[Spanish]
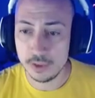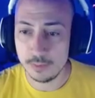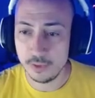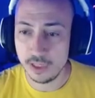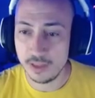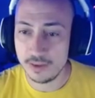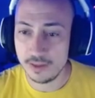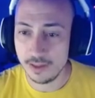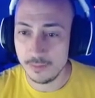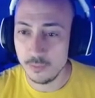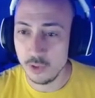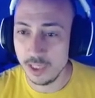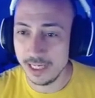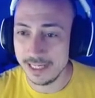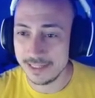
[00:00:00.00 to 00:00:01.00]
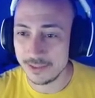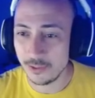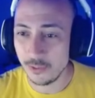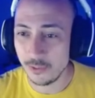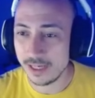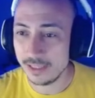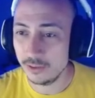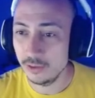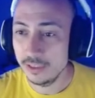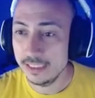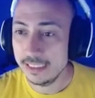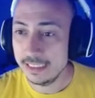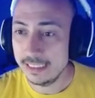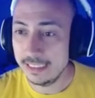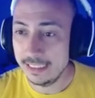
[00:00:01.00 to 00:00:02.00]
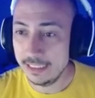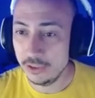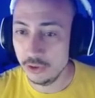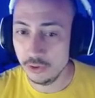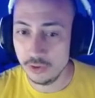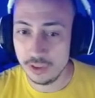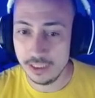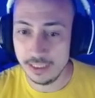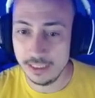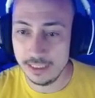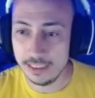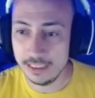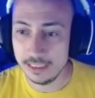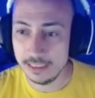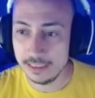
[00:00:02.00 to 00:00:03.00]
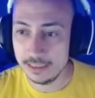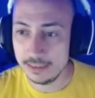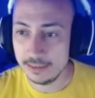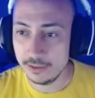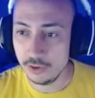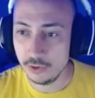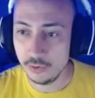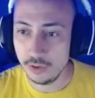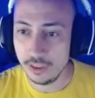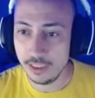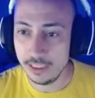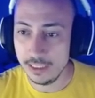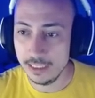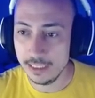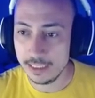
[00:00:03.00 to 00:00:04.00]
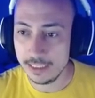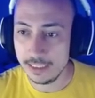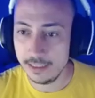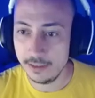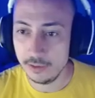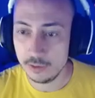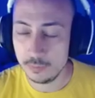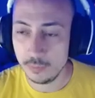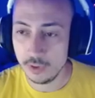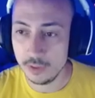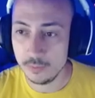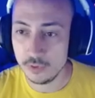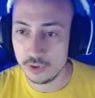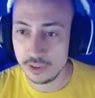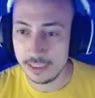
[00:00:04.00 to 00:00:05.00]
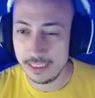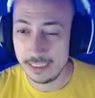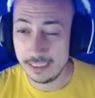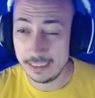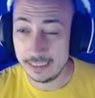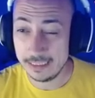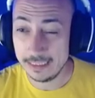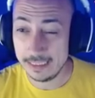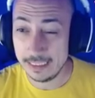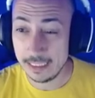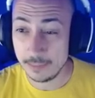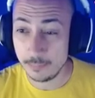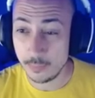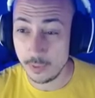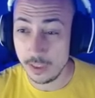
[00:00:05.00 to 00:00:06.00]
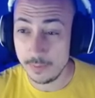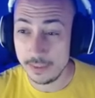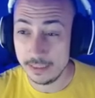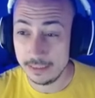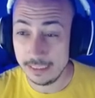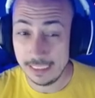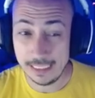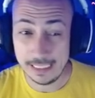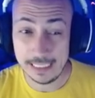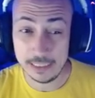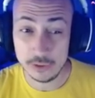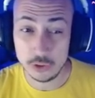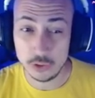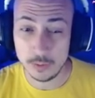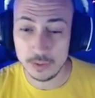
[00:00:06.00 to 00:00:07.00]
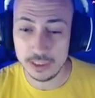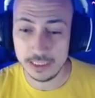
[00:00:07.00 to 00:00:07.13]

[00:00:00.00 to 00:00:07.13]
a poder hacer mulligans todo el rato. Y yo diría, yo diría que nos podemos quitar quitar probablemente el gancho. Vamos a